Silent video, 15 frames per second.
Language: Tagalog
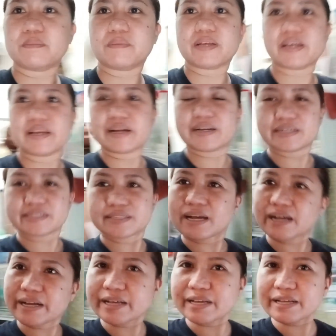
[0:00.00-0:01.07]
mangyayari sa
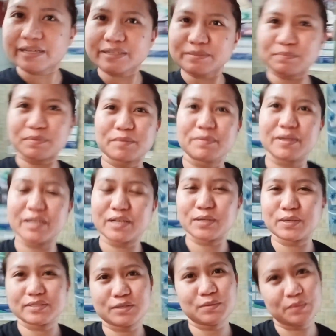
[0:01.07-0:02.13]
akin. Pagbalik ko
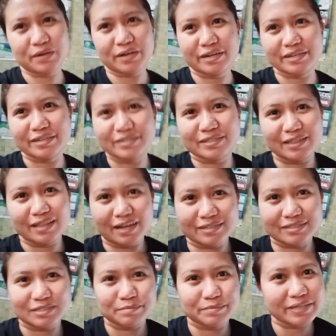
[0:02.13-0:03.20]
sa work, good luck
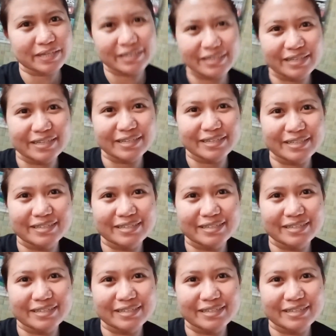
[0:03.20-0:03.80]
to me!